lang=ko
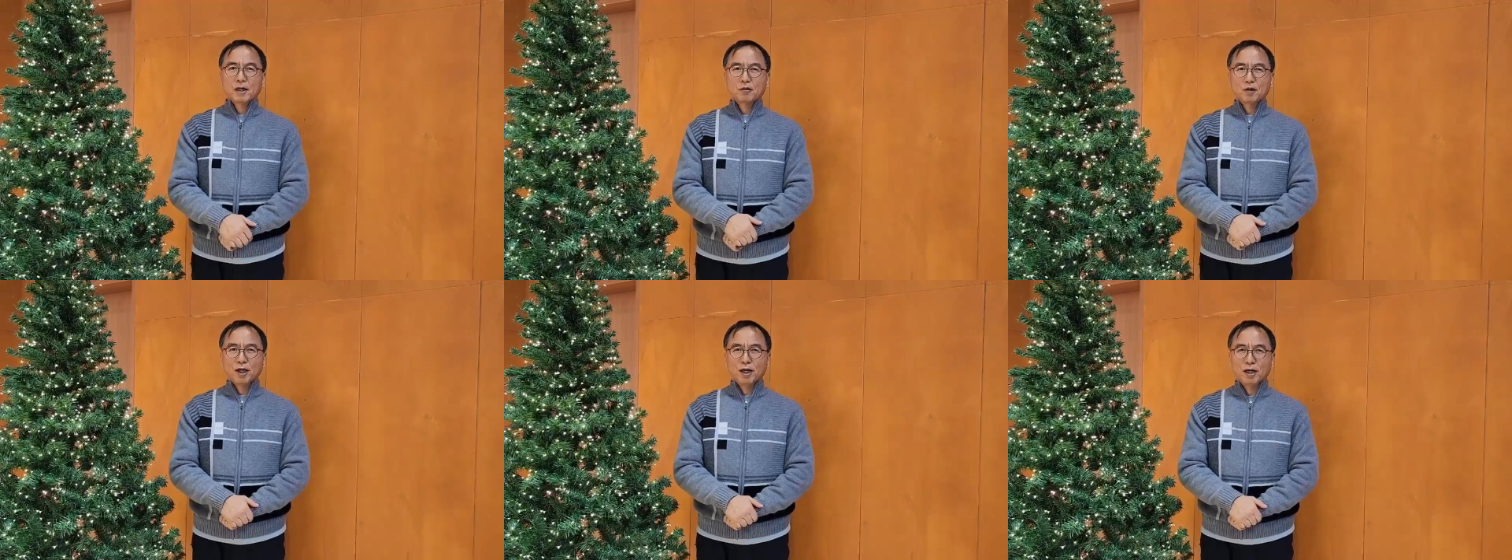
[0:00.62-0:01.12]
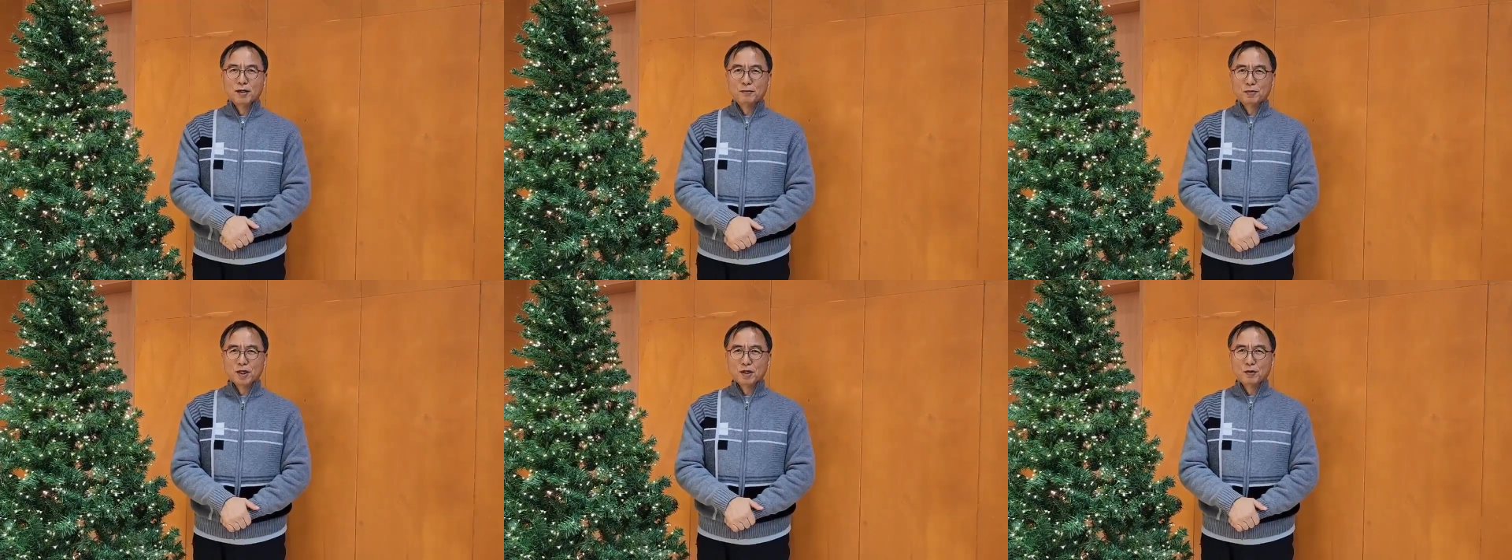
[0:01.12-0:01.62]

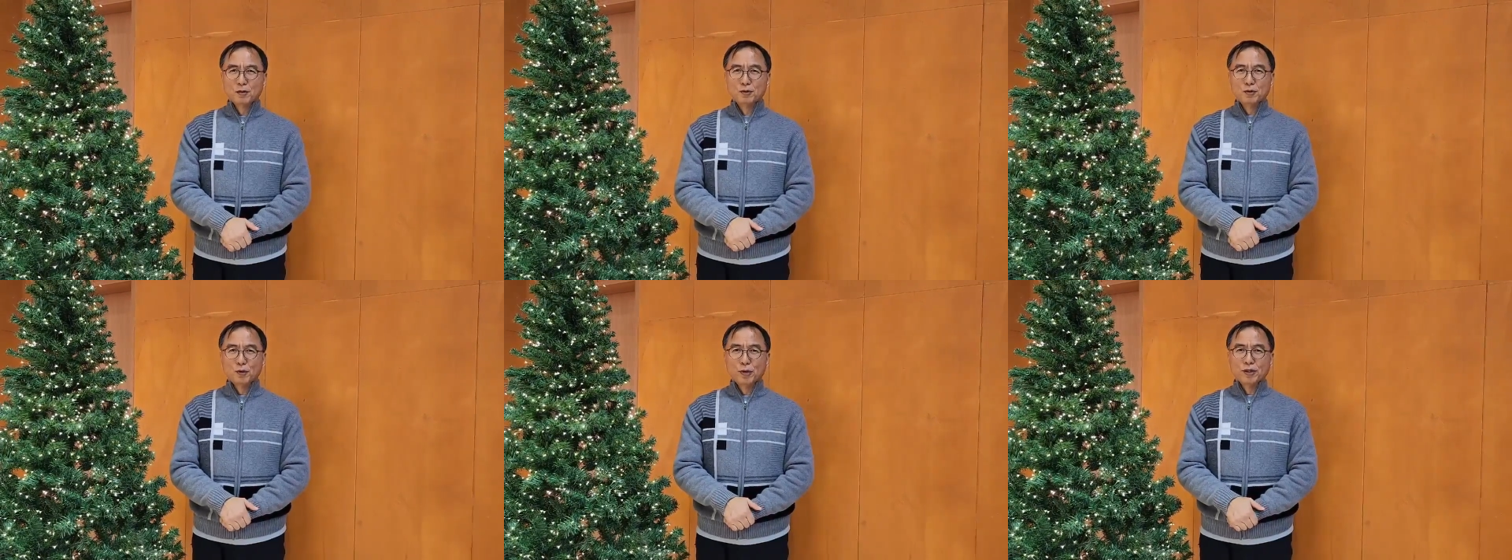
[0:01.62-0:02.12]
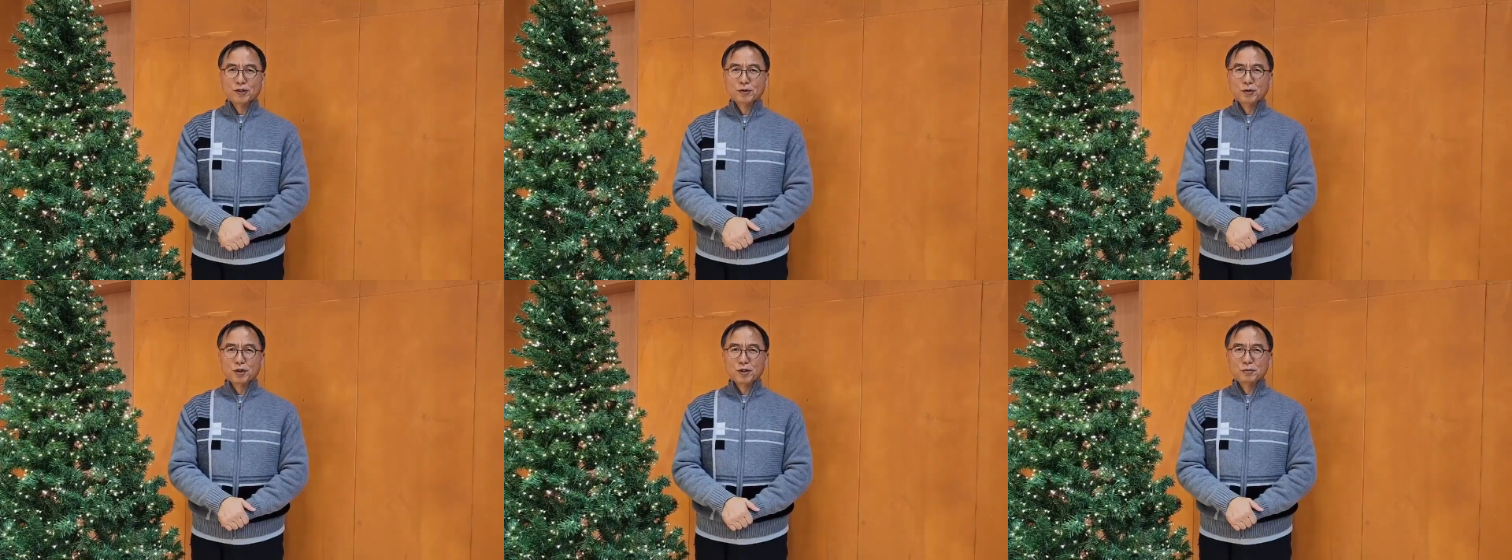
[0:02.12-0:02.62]
할렐루야, 부산 온누교회
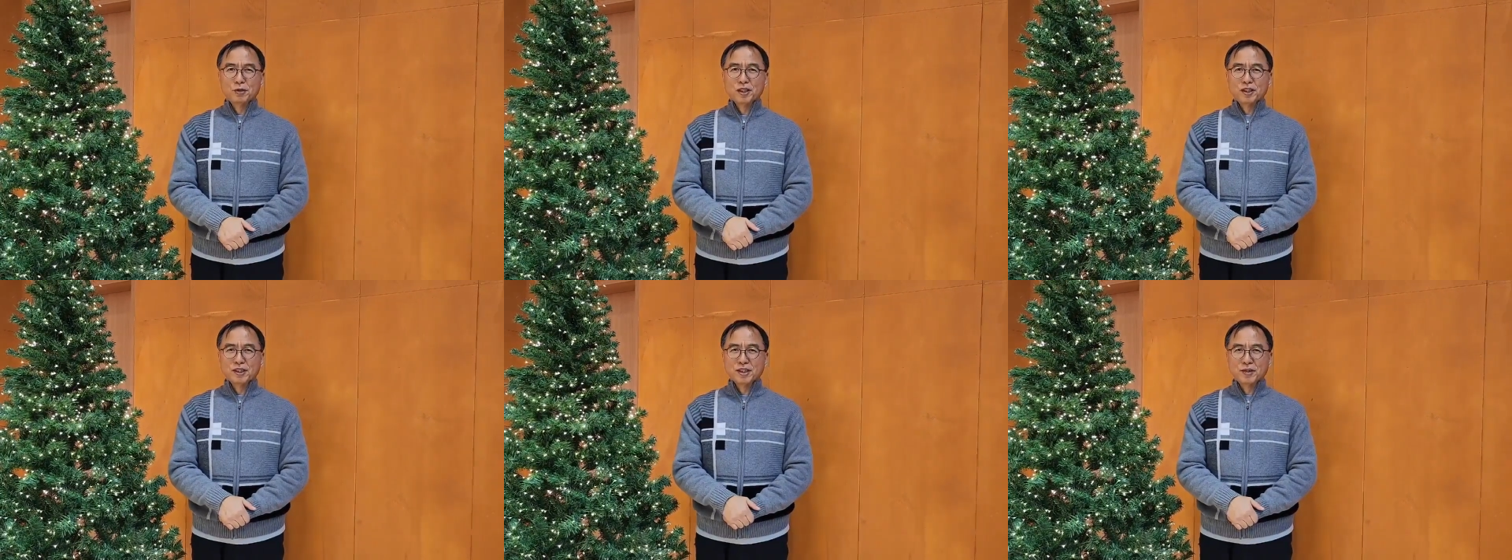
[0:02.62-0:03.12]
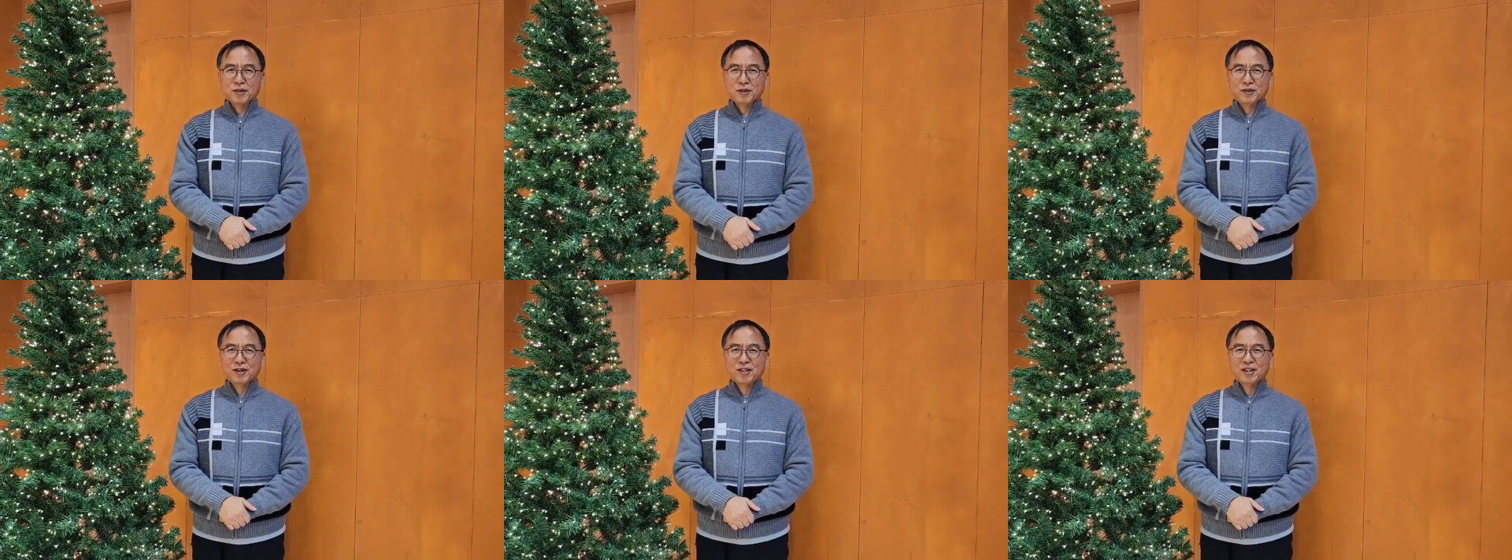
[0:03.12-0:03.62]
성도 여러분
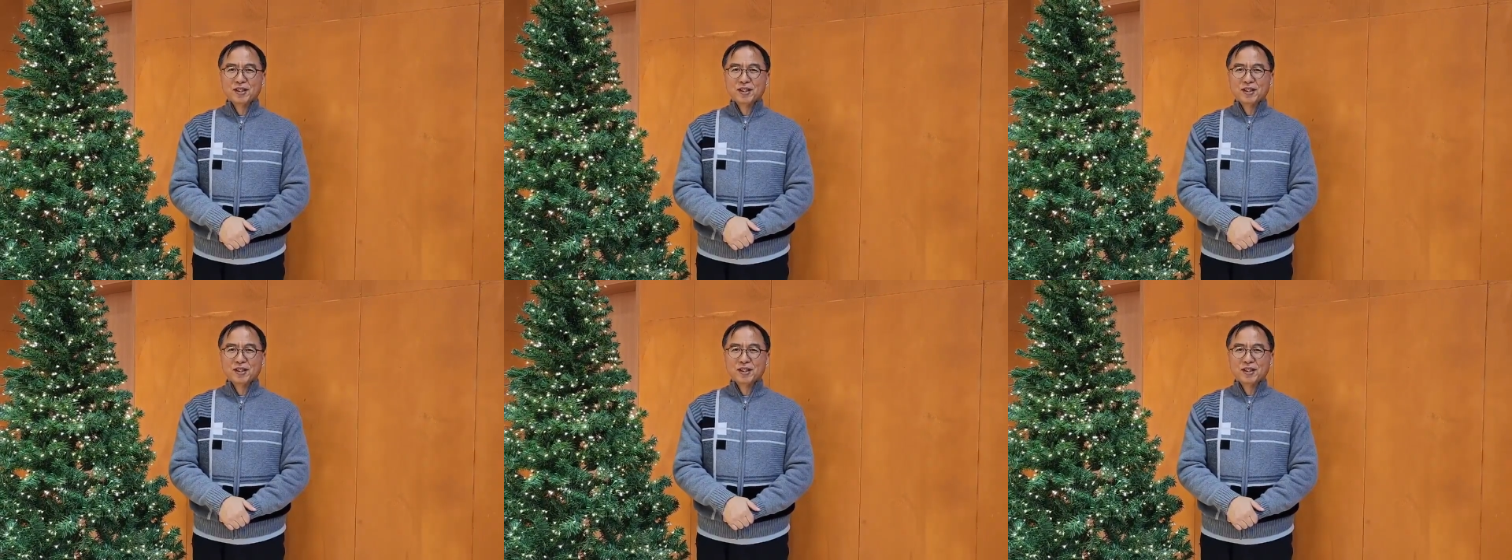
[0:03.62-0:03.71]
안녕하세요.